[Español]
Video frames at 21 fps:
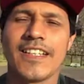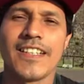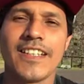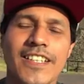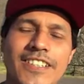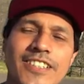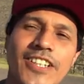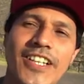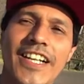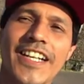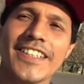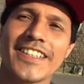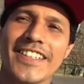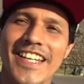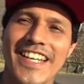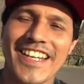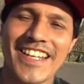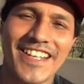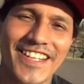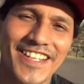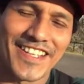Y listo gente,
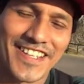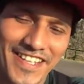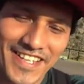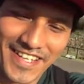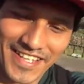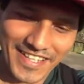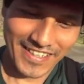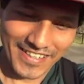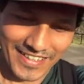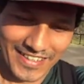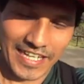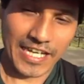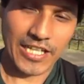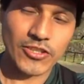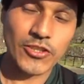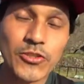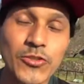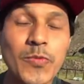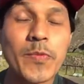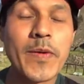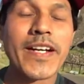
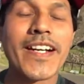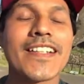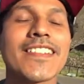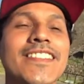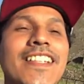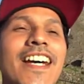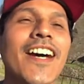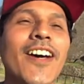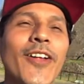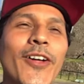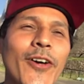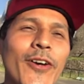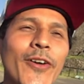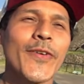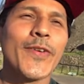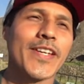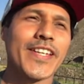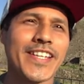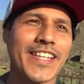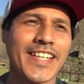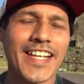estoy súper cansado
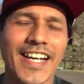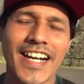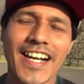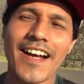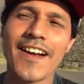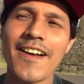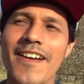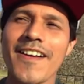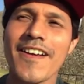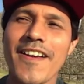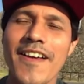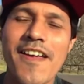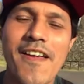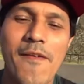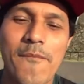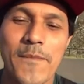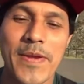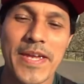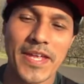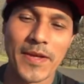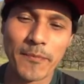y desde acá
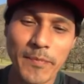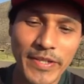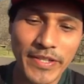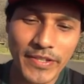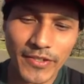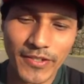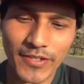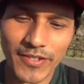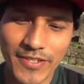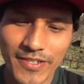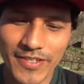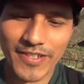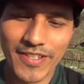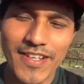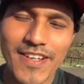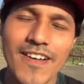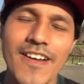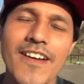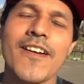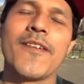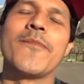me despido.
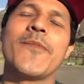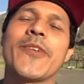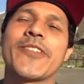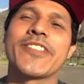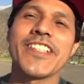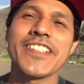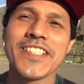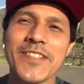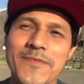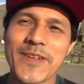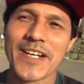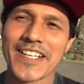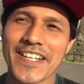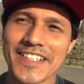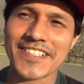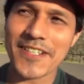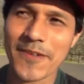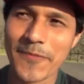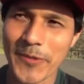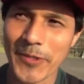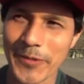Muchísimas
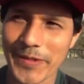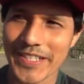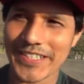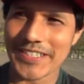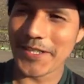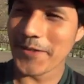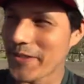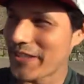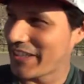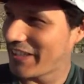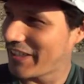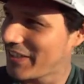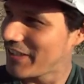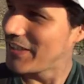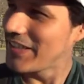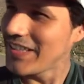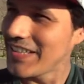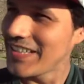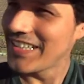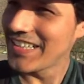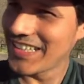gracias por ver este
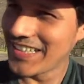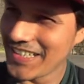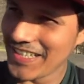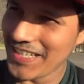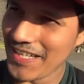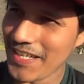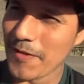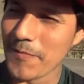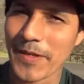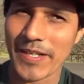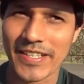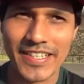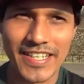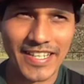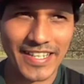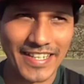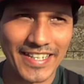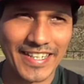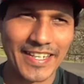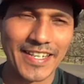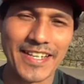video. En
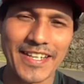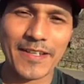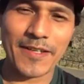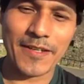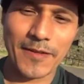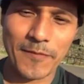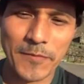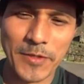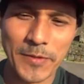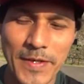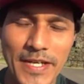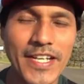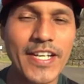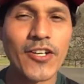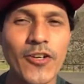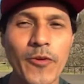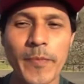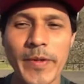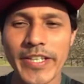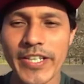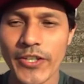verdad, eh, mi viaje
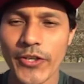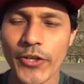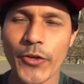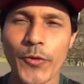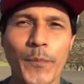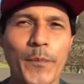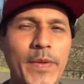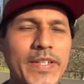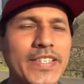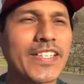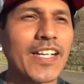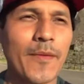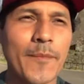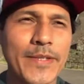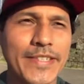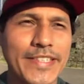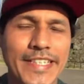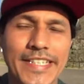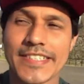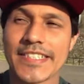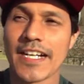con México
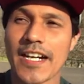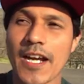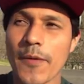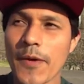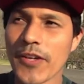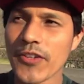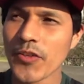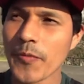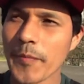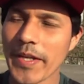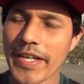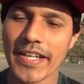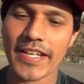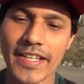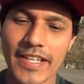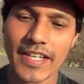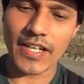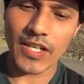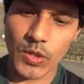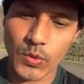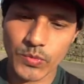prácticamente ya está acabando. Me
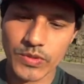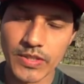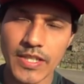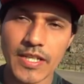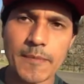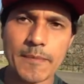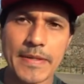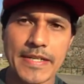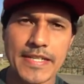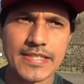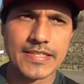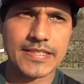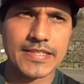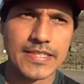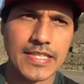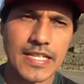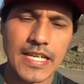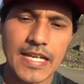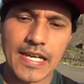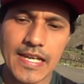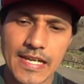queda un día más
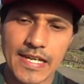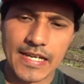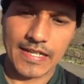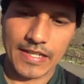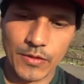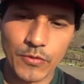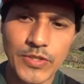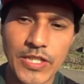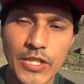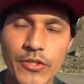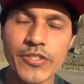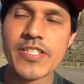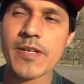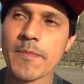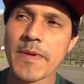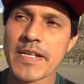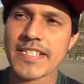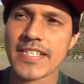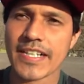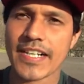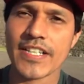una noche
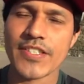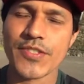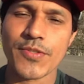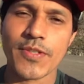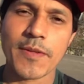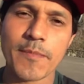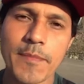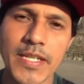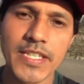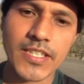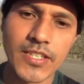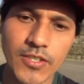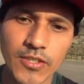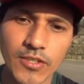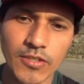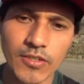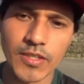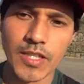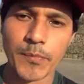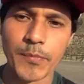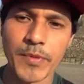más acá en Ciudad de
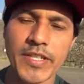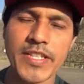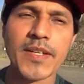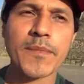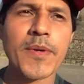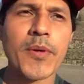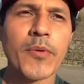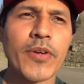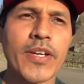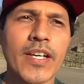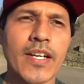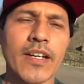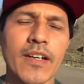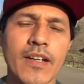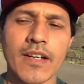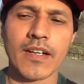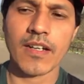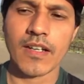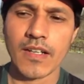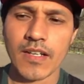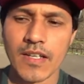México, después ya me voy
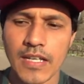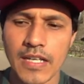a,